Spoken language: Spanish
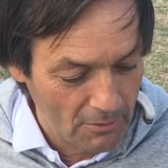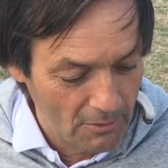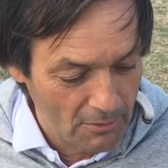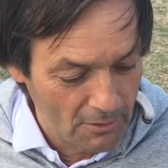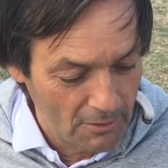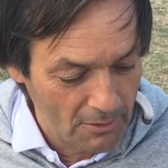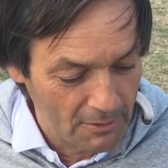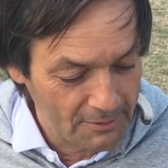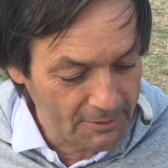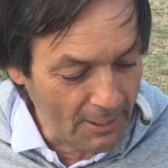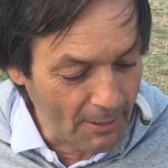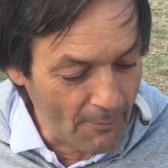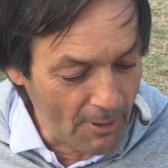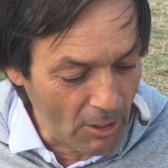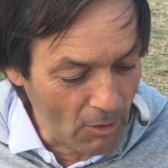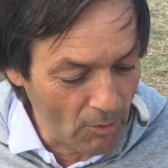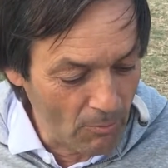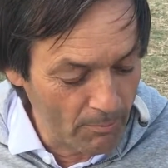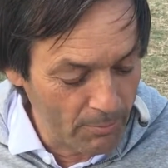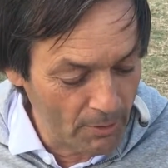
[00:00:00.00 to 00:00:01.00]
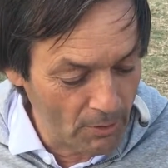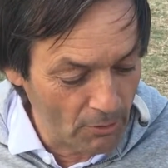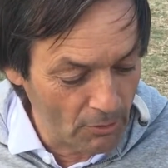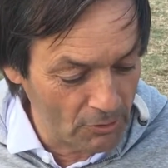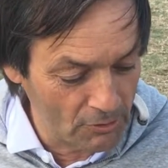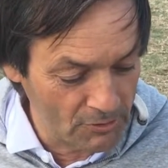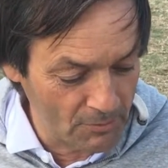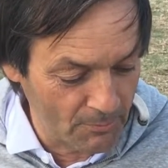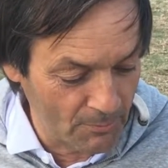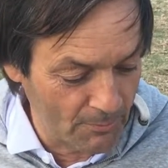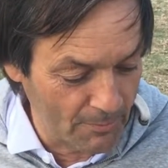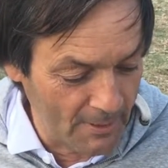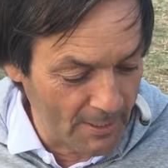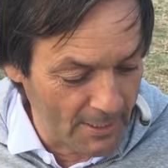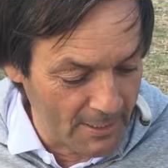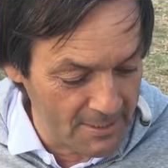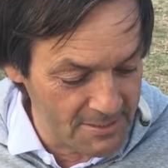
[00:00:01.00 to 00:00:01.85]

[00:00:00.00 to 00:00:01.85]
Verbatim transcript: eh, trabajo, pero no te puedo pagar,